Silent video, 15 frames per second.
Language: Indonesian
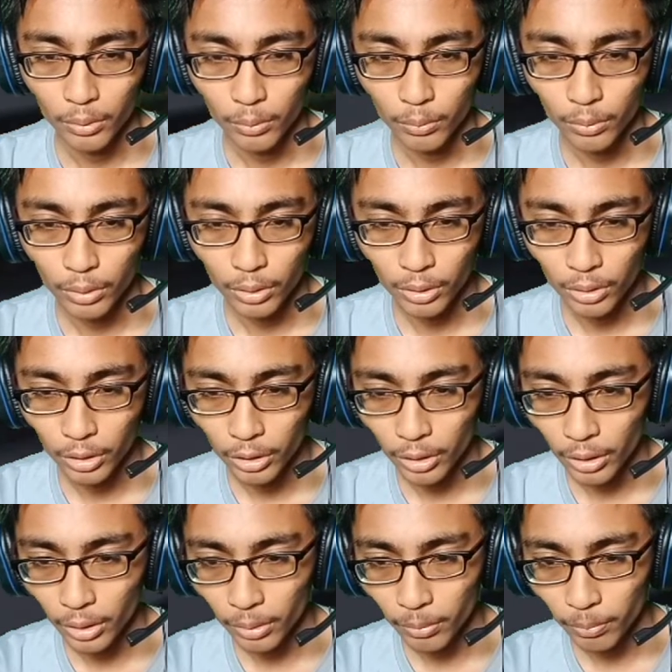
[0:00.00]
wih ini
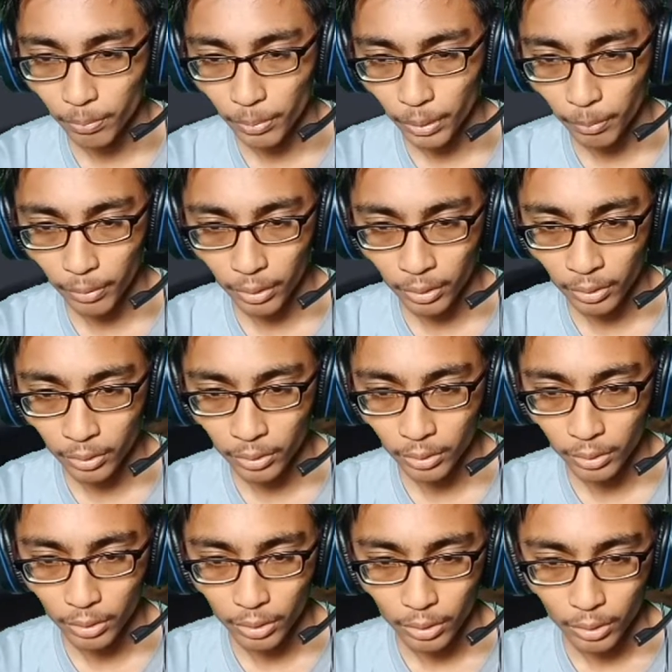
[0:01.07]
dia preman
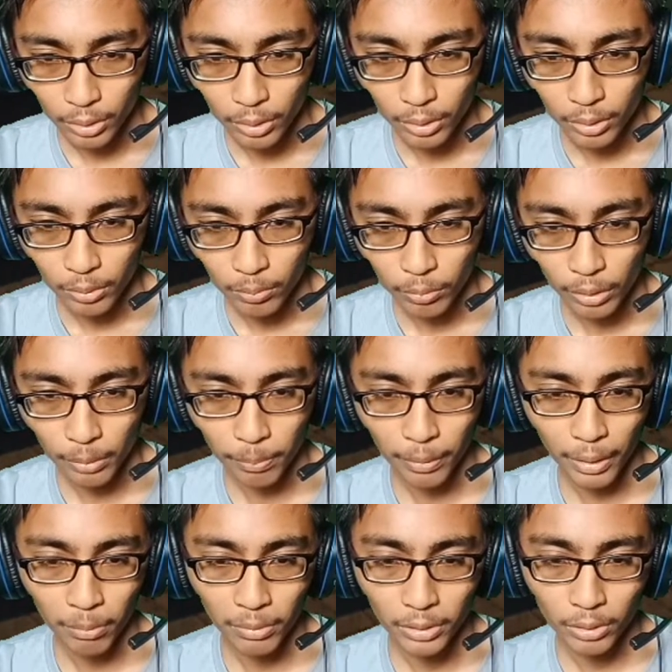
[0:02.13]
bukan
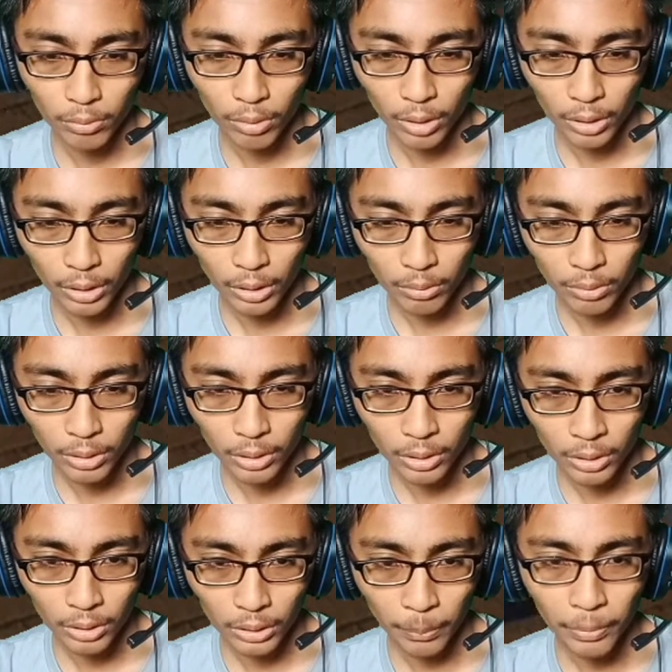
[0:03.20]
preman sih gue nggak tahu ya
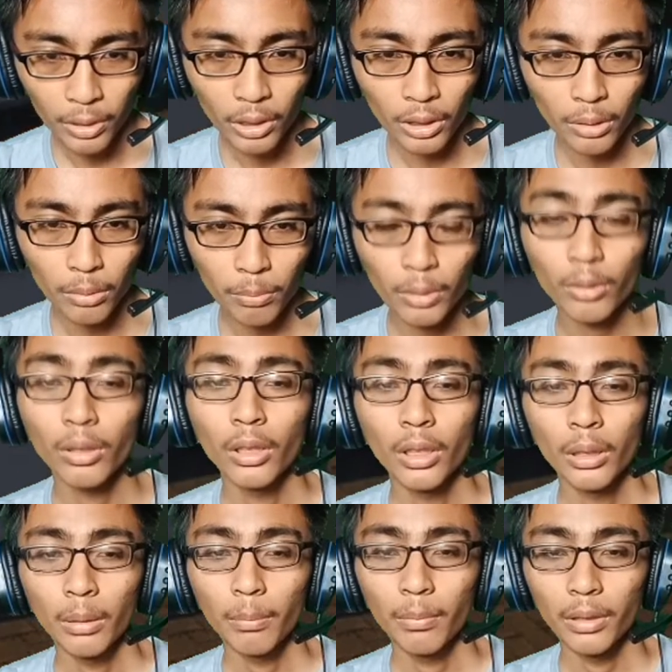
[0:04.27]
ini tapi ini
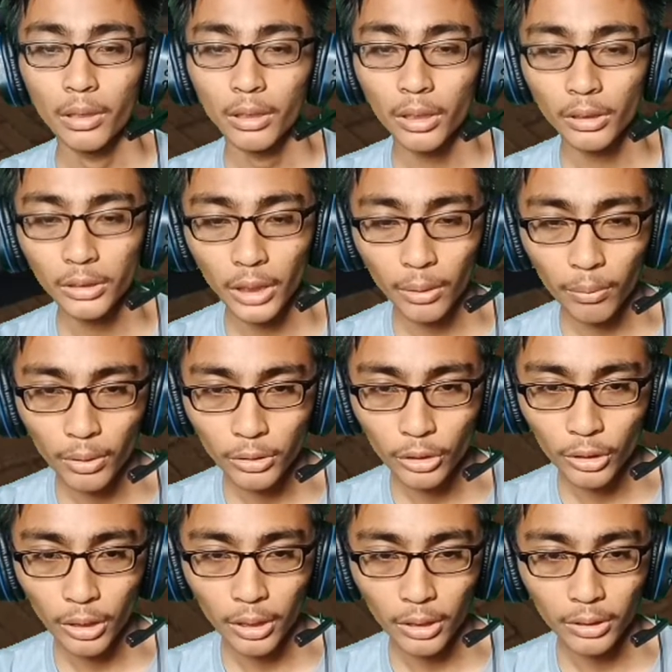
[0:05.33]
ininya cewek
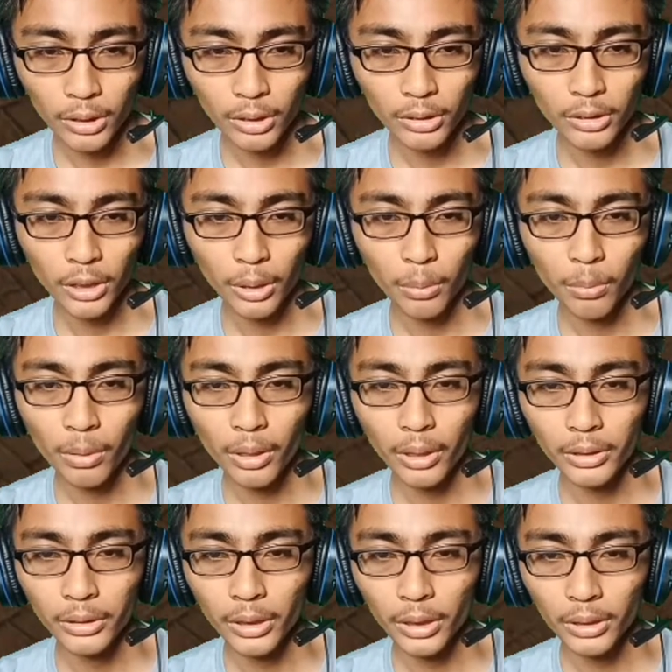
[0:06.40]
sih karakternya cewek
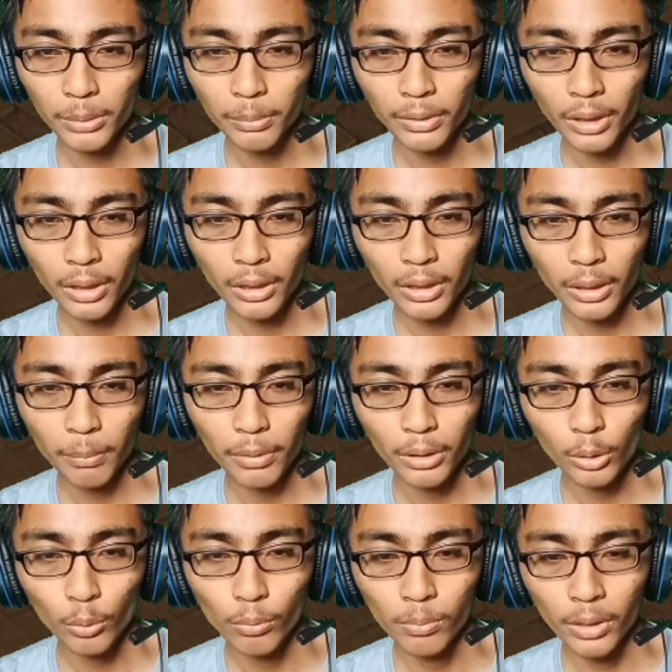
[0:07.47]
guys ya sebentar ini ngambil
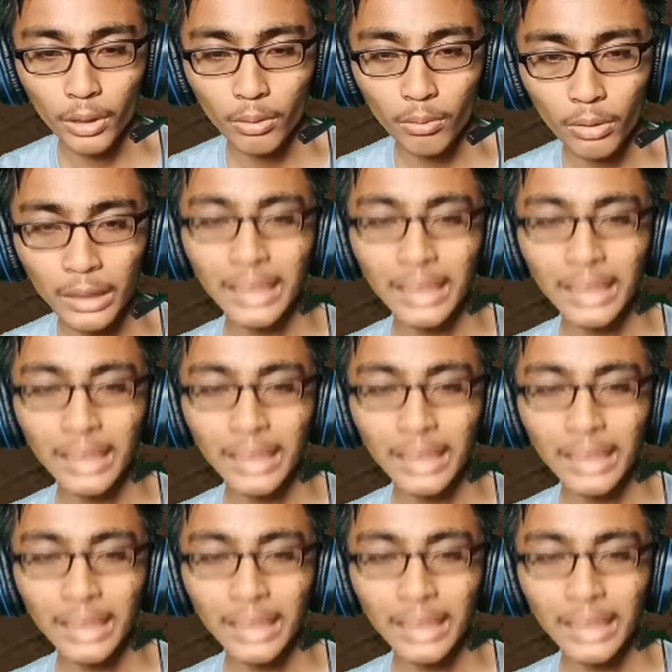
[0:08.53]
thumbnail gue